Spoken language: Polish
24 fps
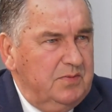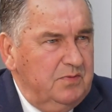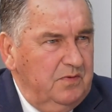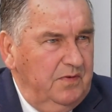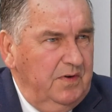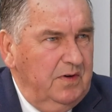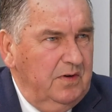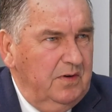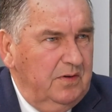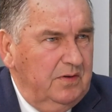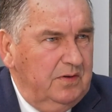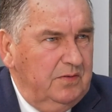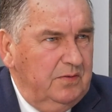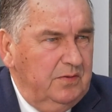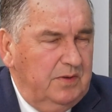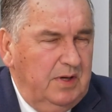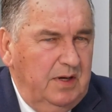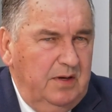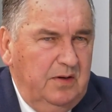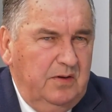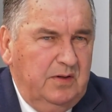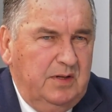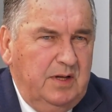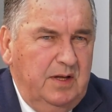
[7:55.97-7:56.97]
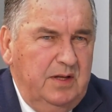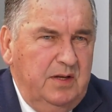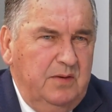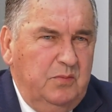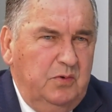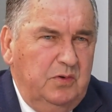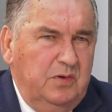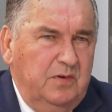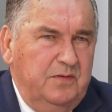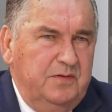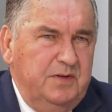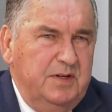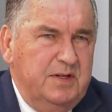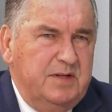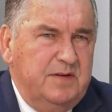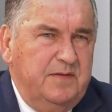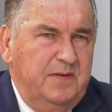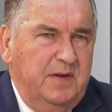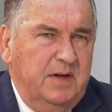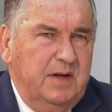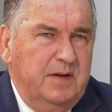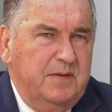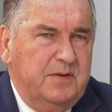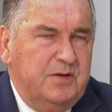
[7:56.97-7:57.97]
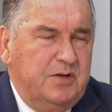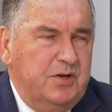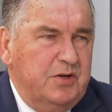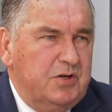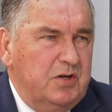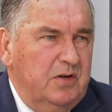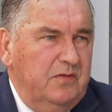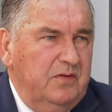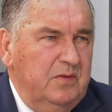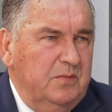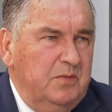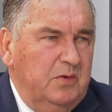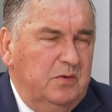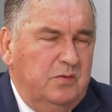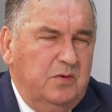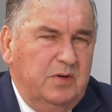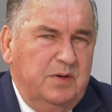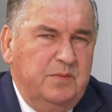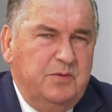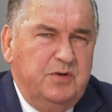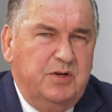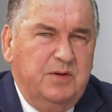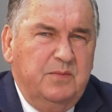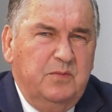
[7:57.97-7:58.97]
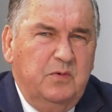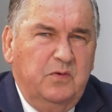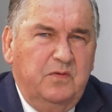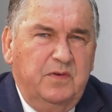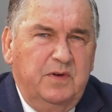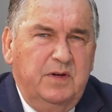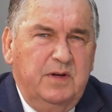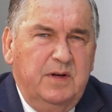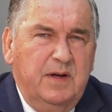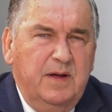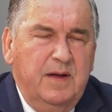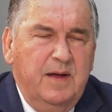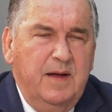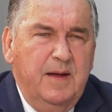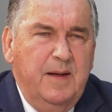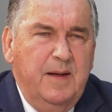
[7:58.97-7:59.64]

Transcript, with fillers: Mówię o, tutaj o tanim budownictwie czynszowym, o którym się mówi